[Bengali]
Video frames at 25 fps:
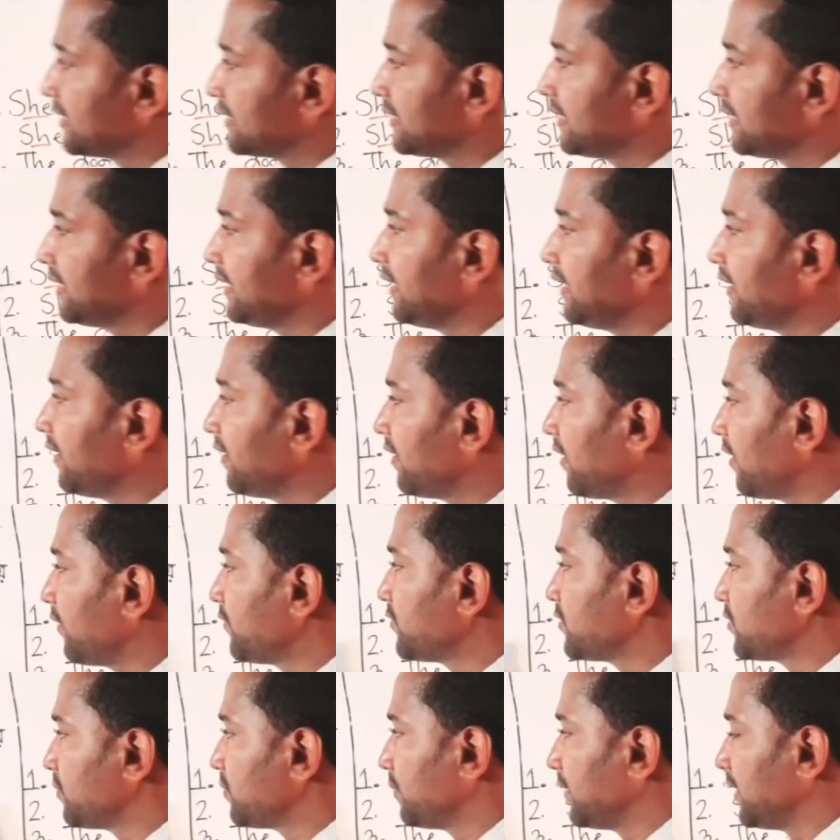শি
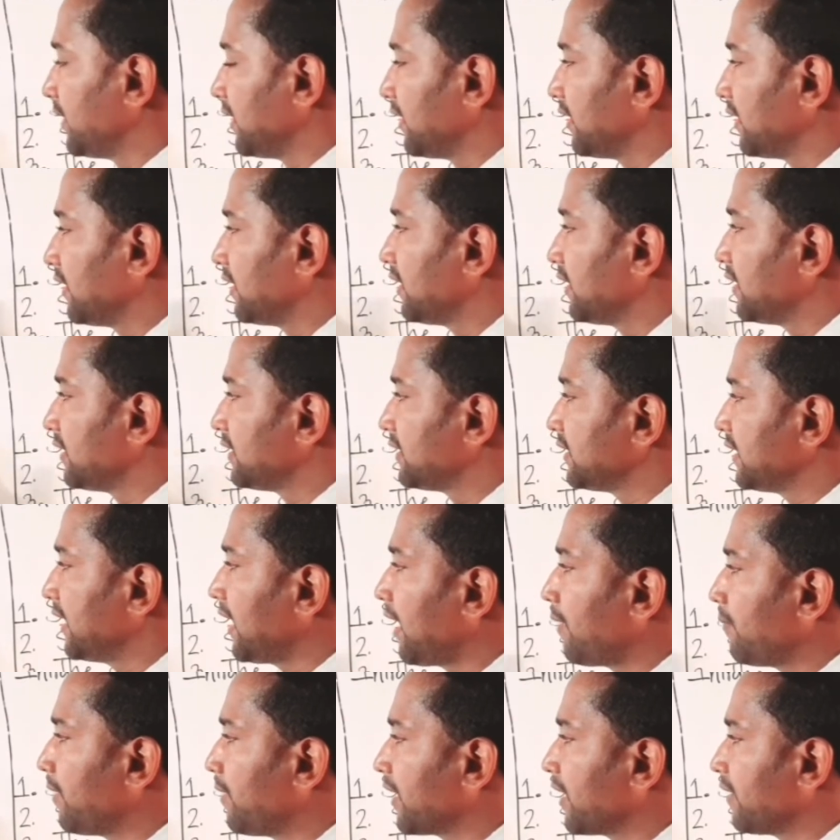লাভস মি সে
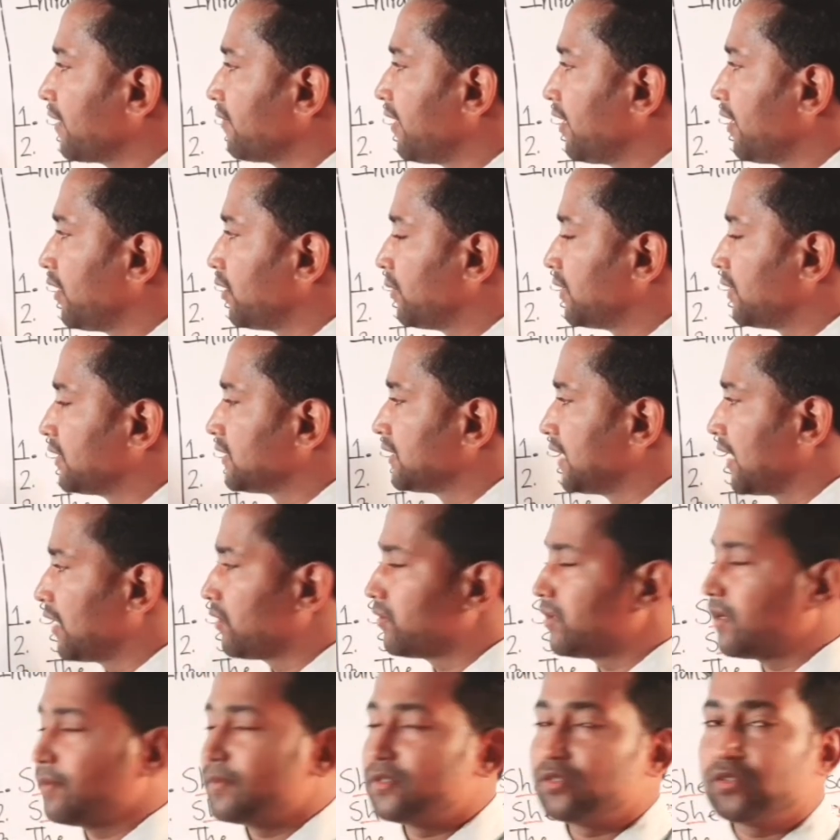আমাকে ভালোবাসে
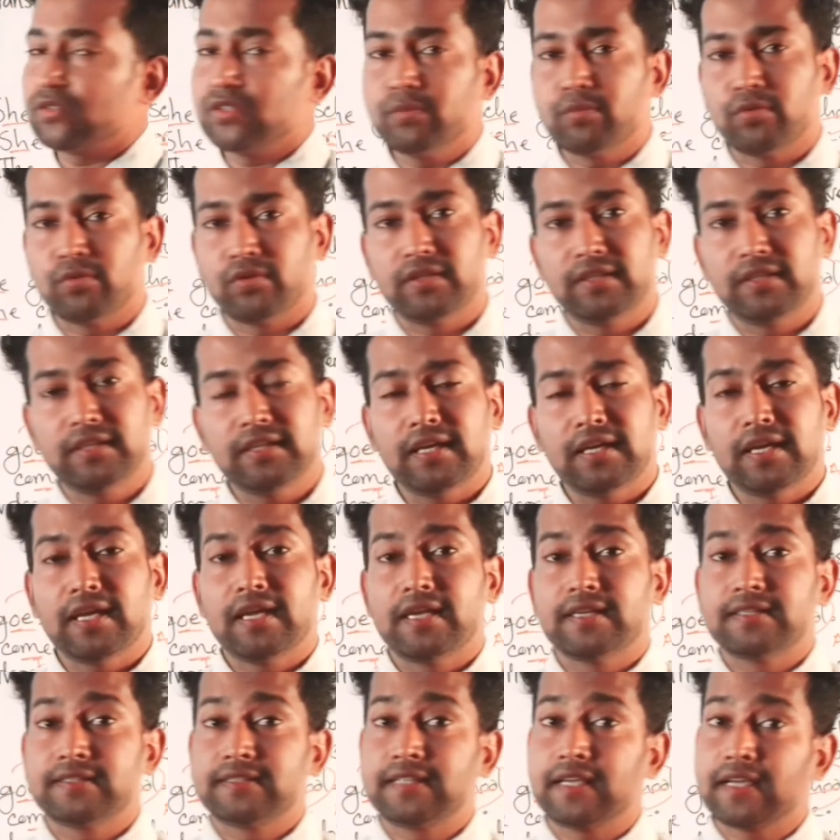এখন আমি যদি বলি
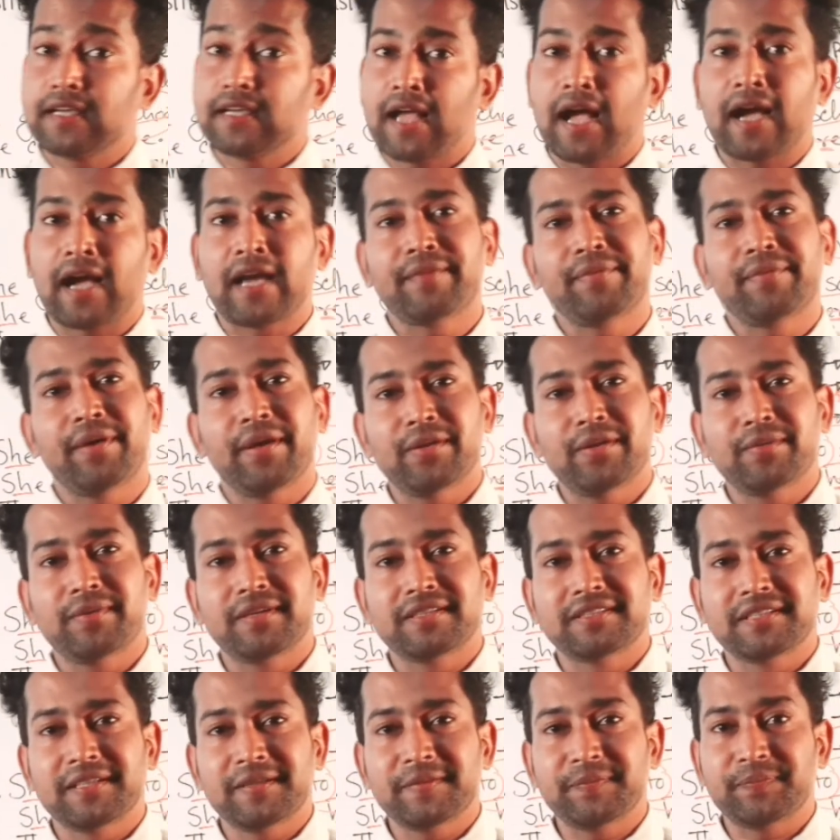সে কাকে
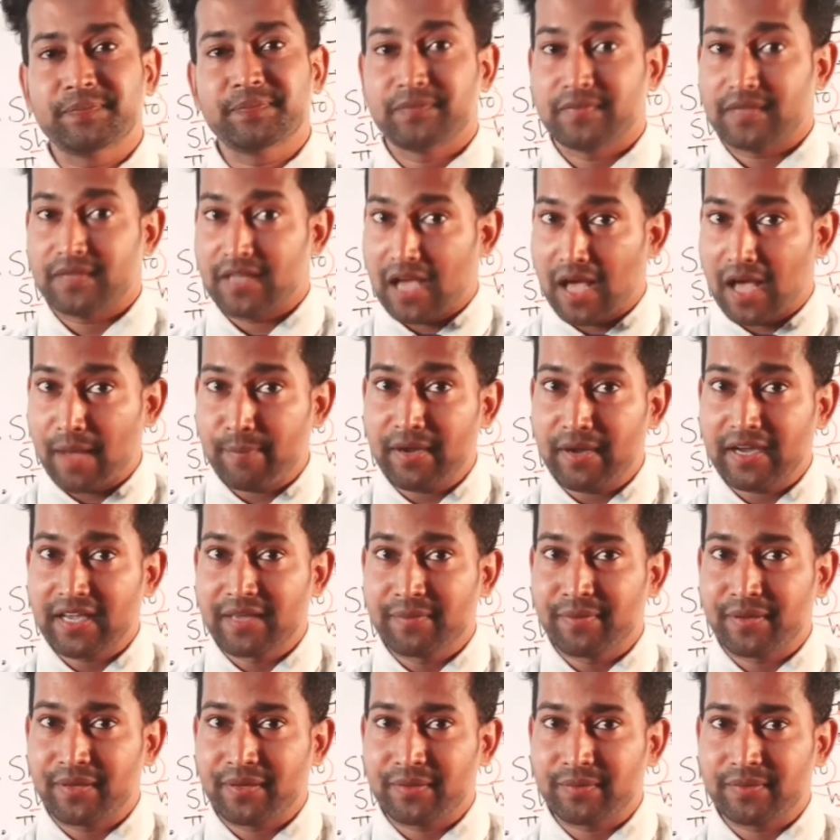ভালোবাসে আমাকে
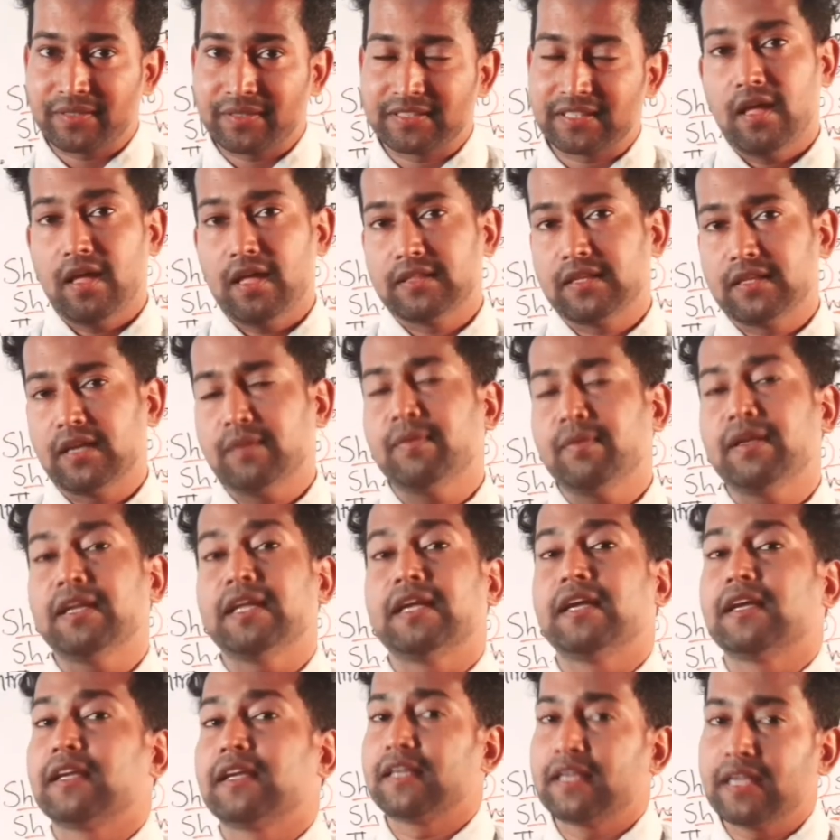ভালোবাসে তার মানে
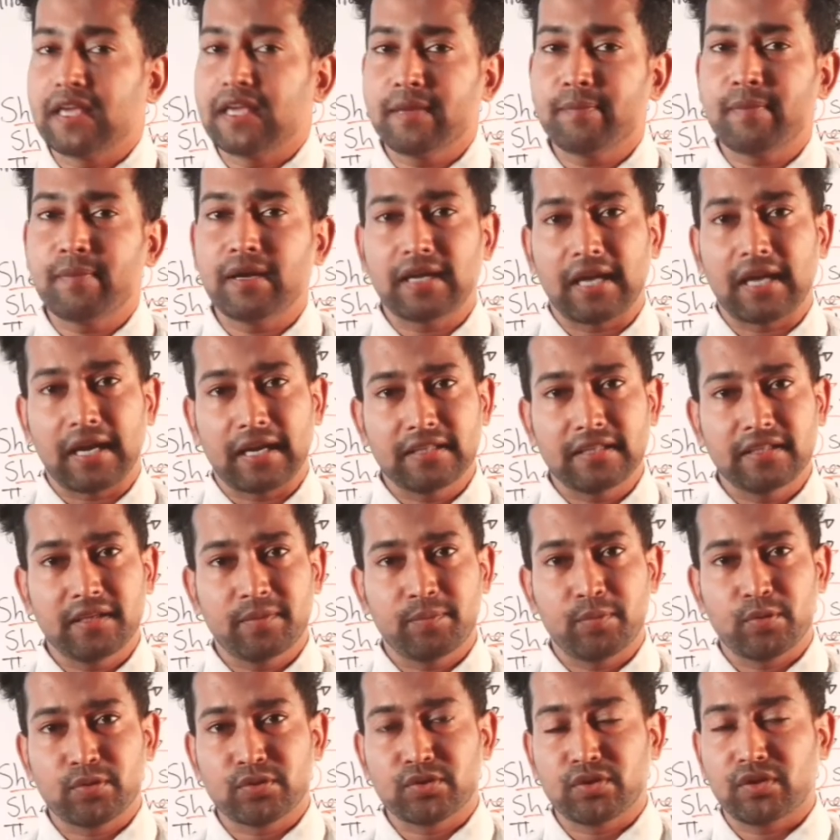কে বা কাকে দিয়ে
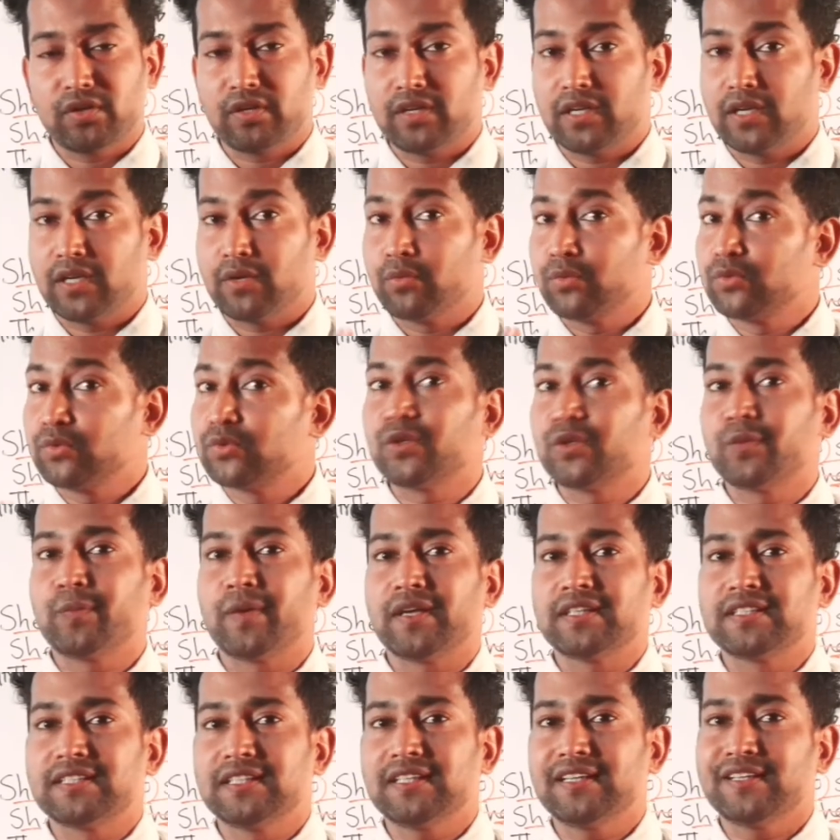প্রশ্ন করলে উত্তর
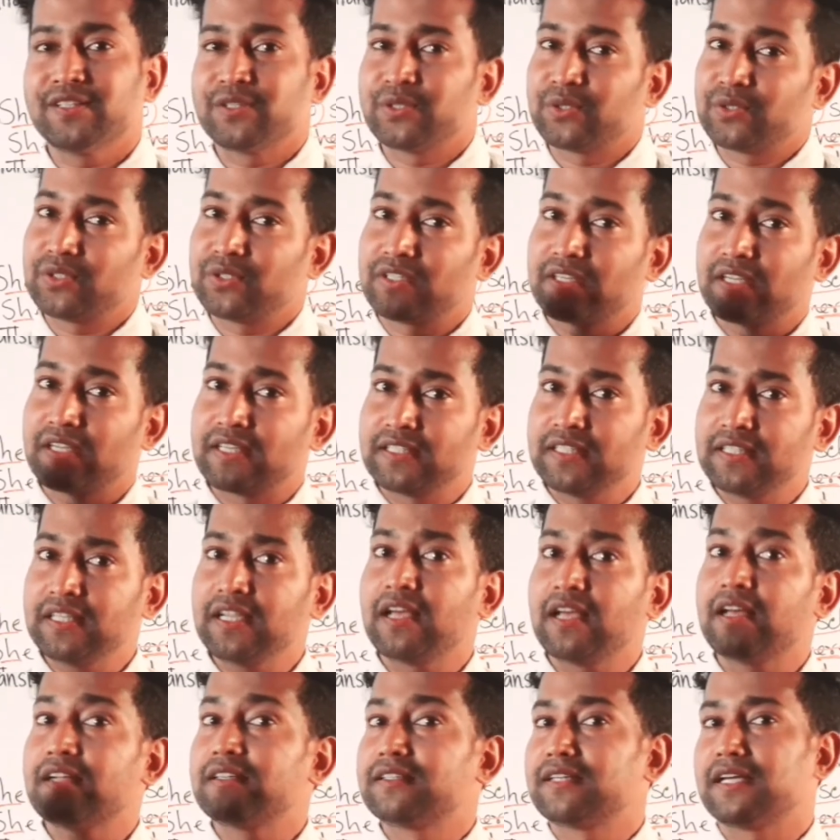পাচ্ছি সুতরাং এটি
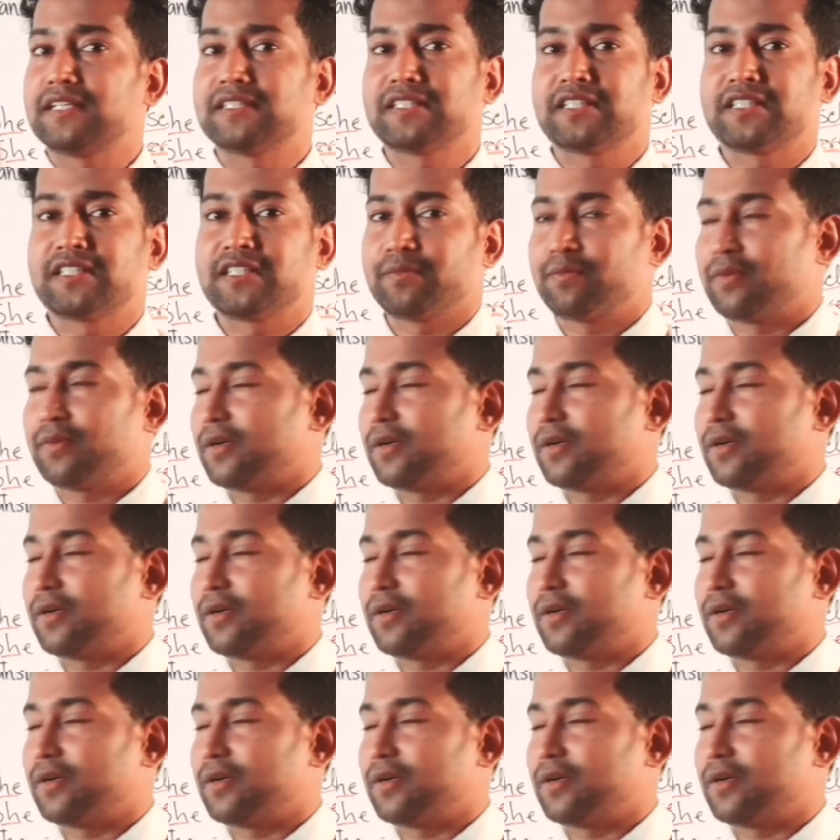ট্রান্সেটিভ